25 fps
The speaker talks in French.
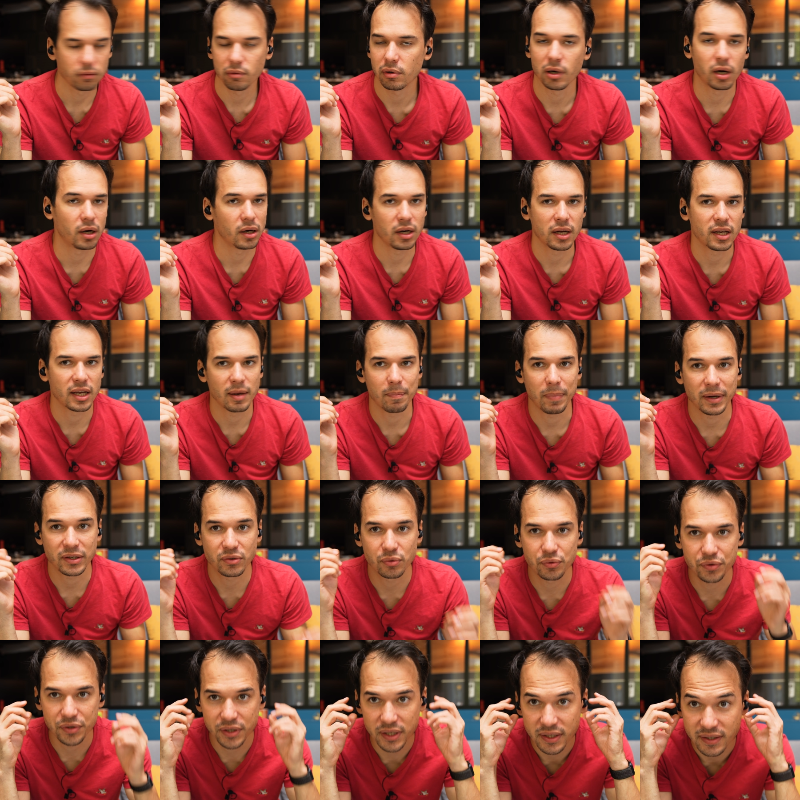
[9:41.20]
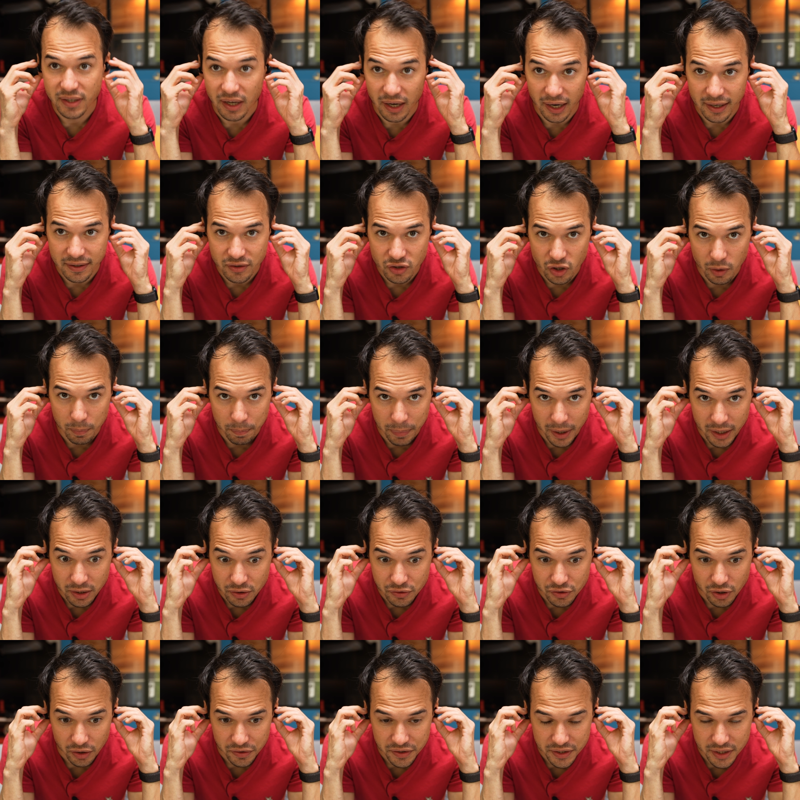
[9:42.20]
bah, il n'y a pas de souci, ça risque pas de
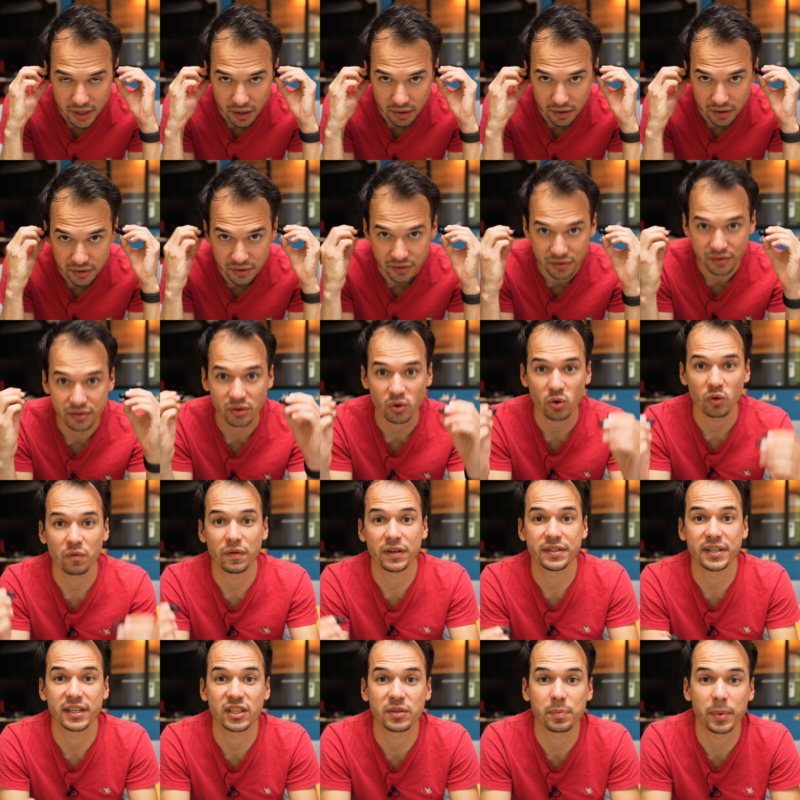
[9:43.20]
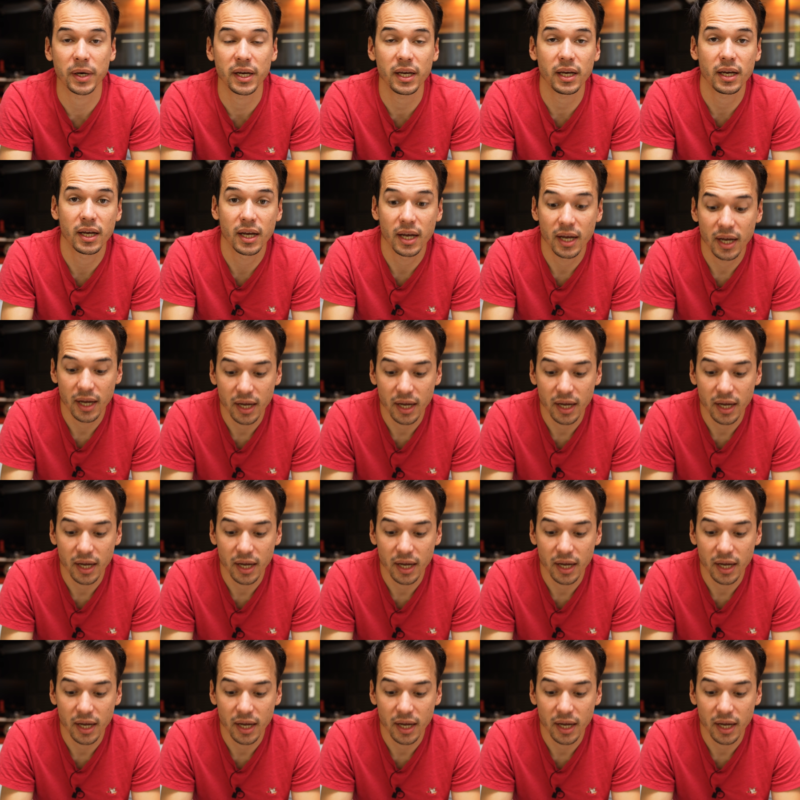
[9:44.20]
sortir euh, sans qu'on fasse exprès.